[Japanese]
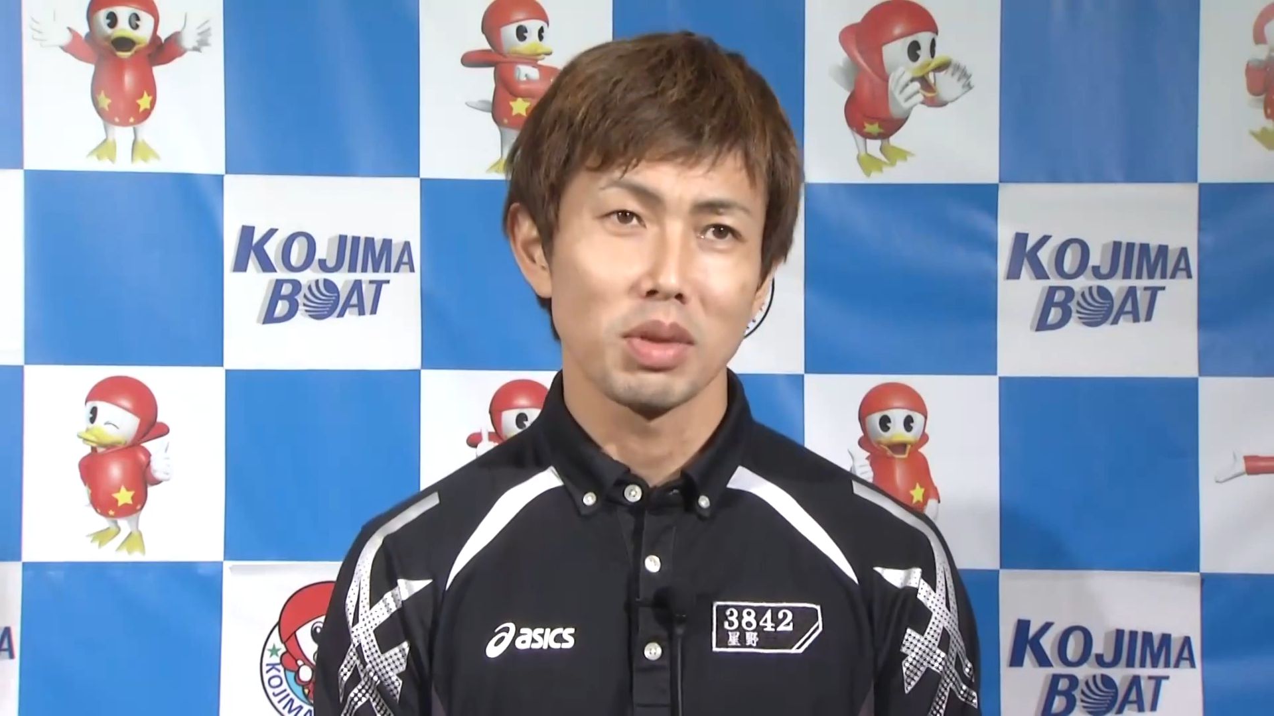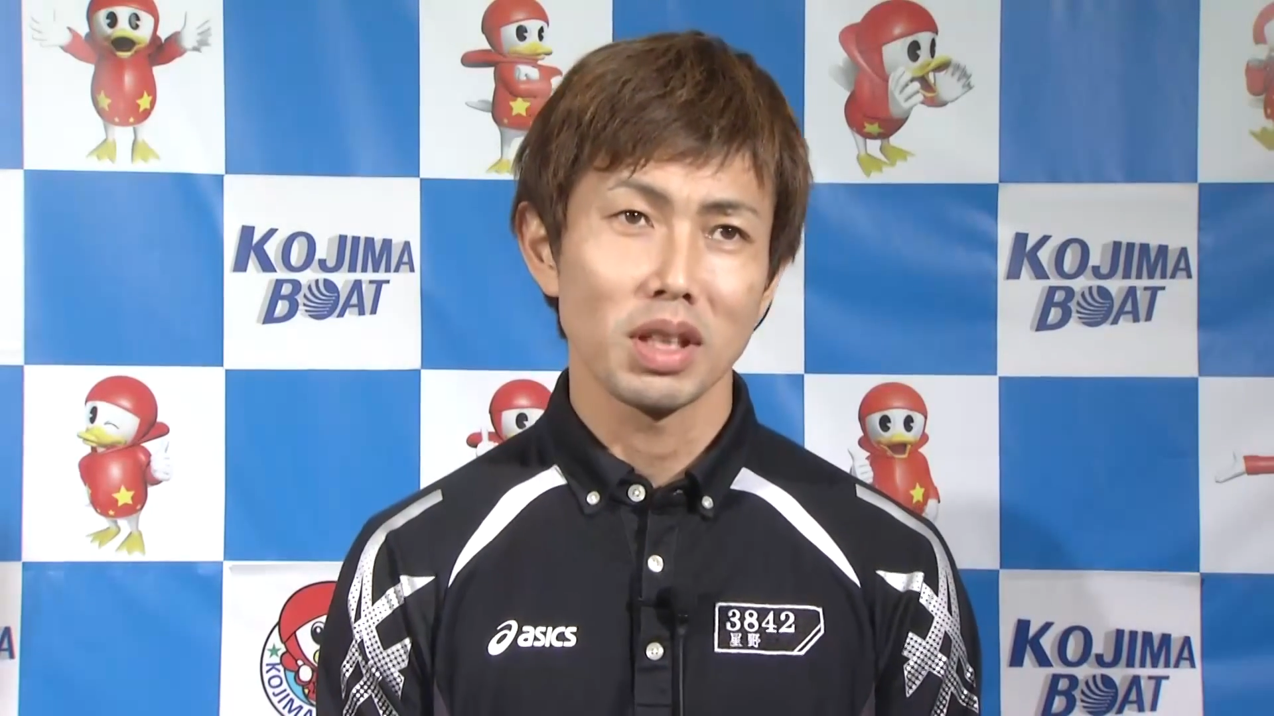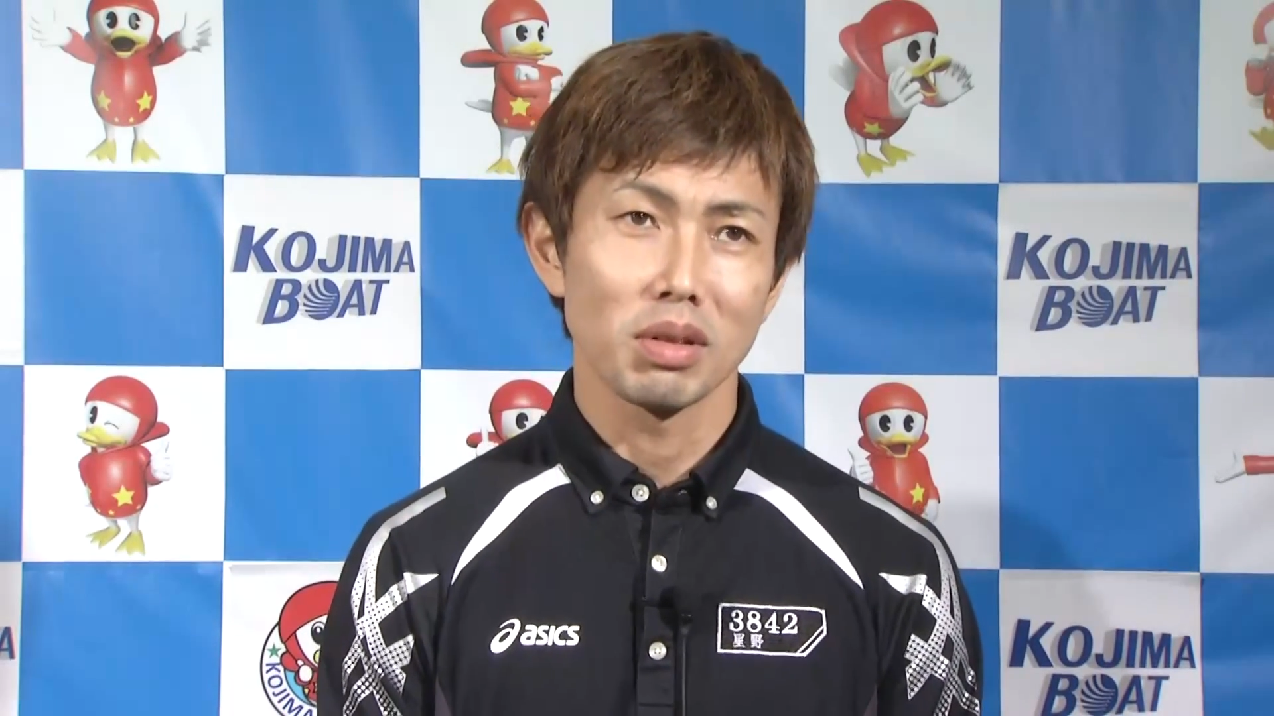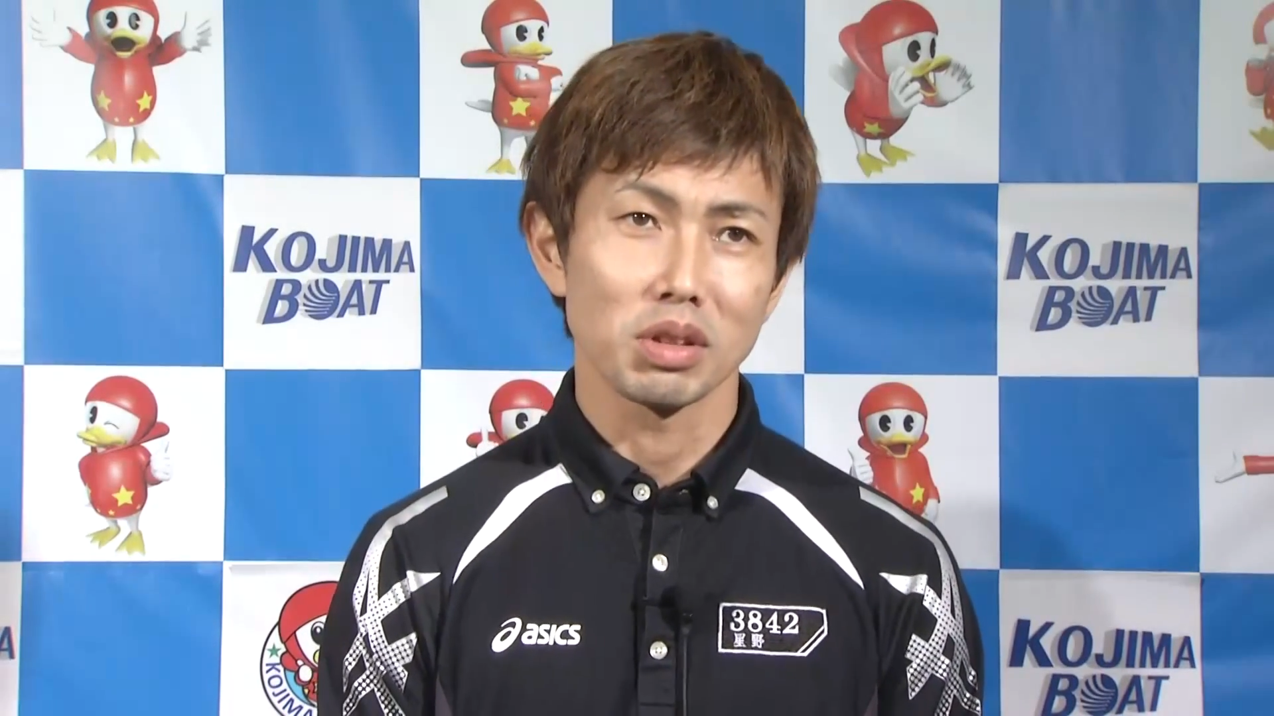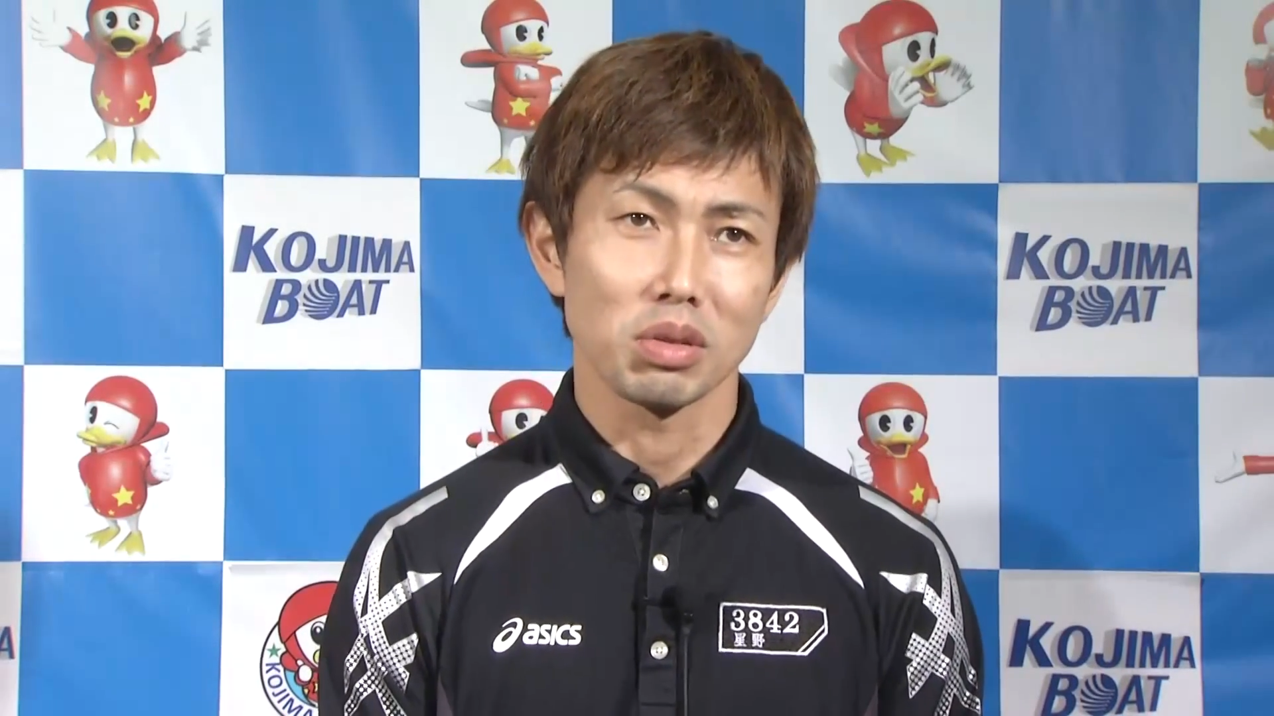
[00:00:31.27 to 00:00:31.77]
ま
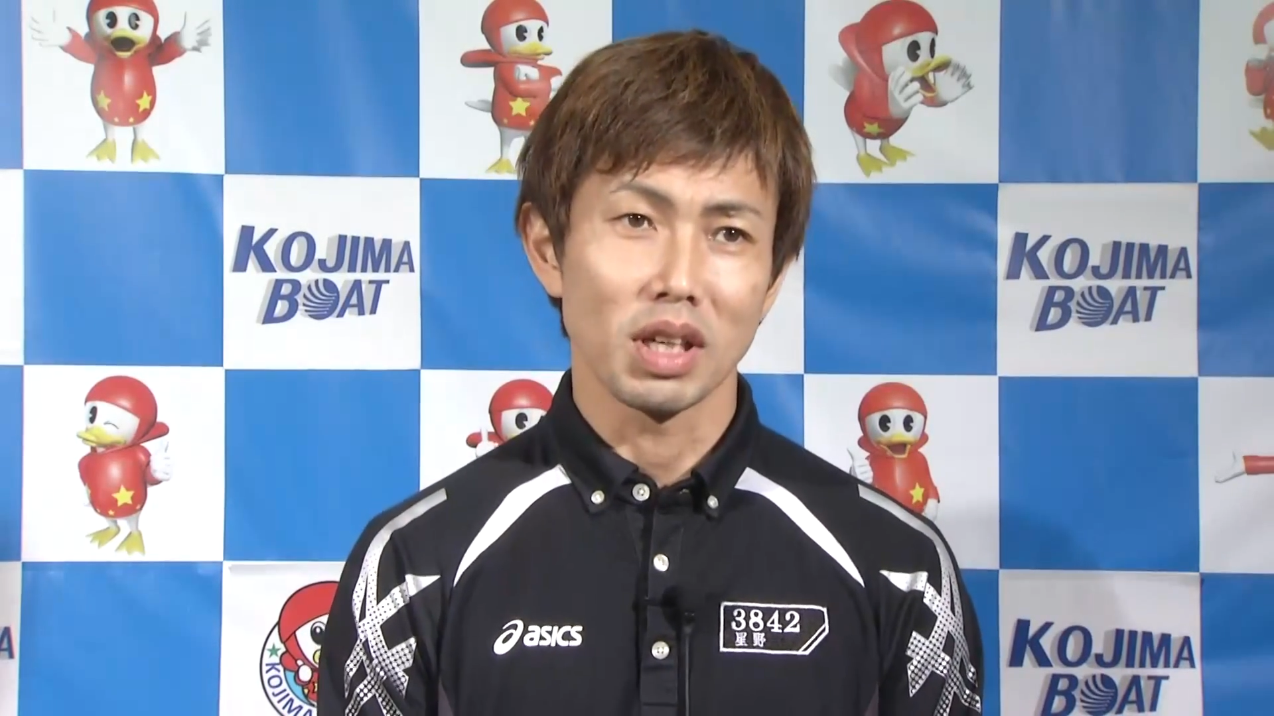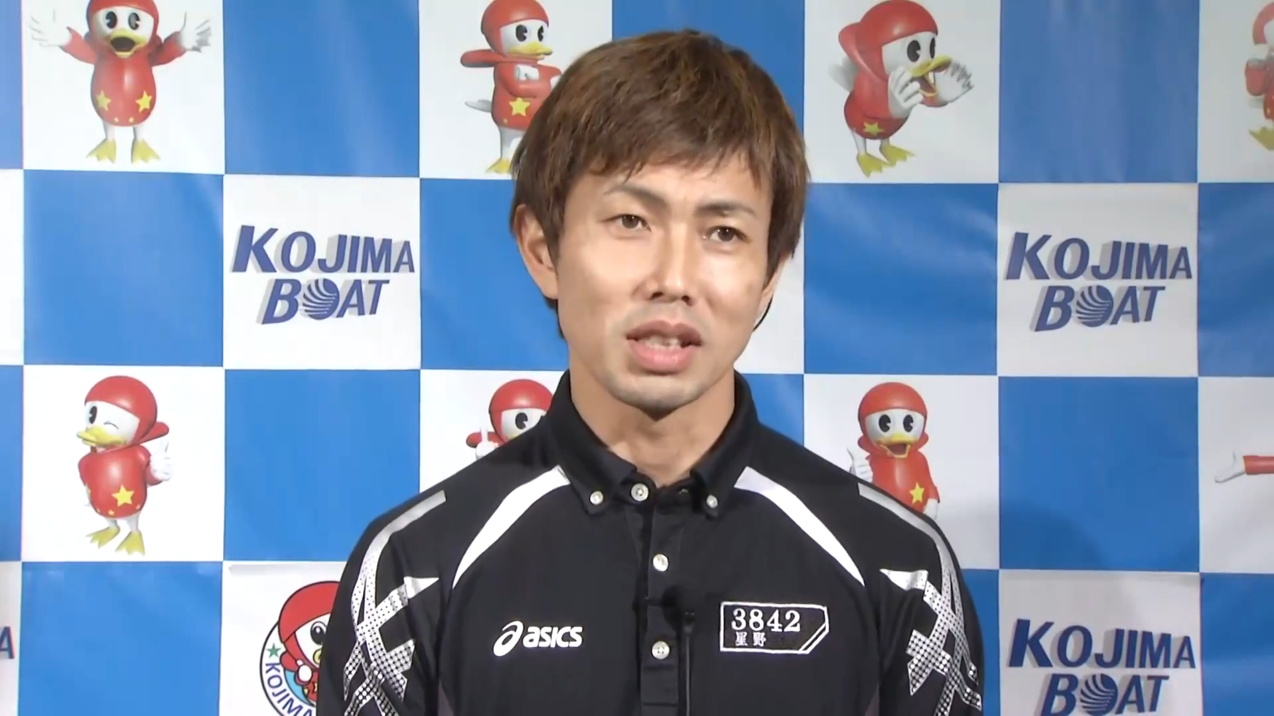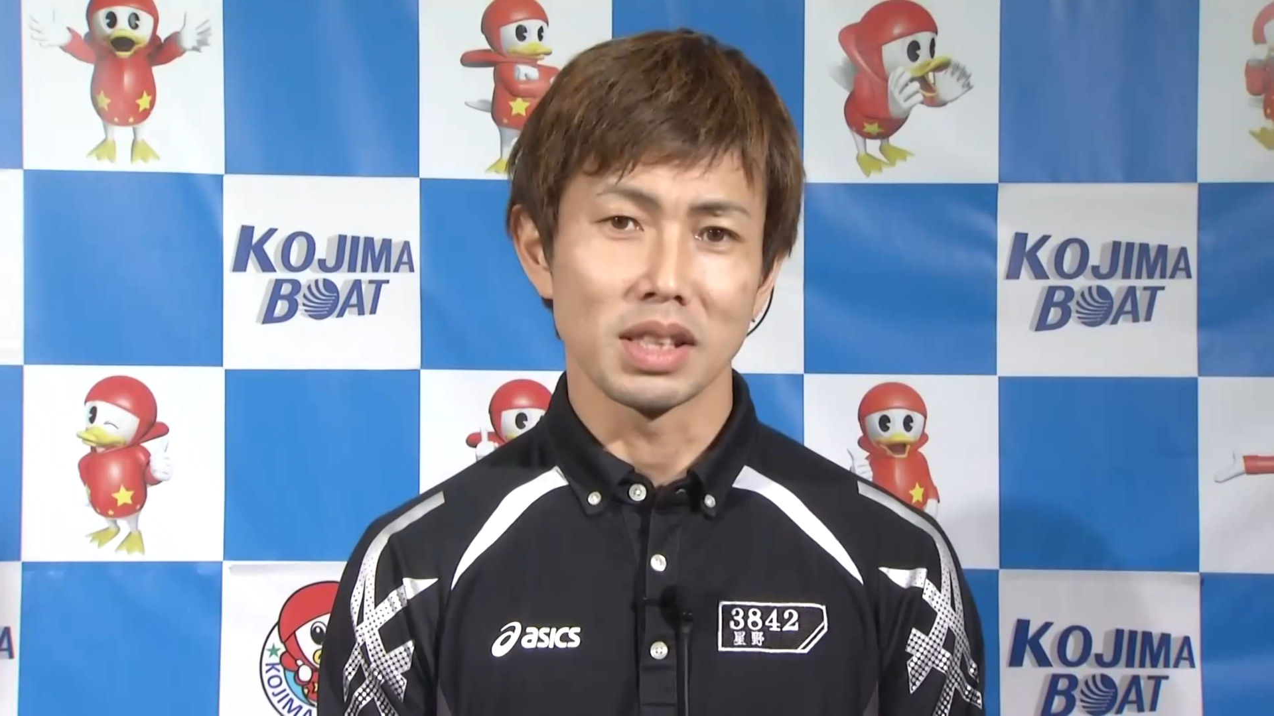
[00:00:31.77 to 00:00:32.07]
ではちょっと感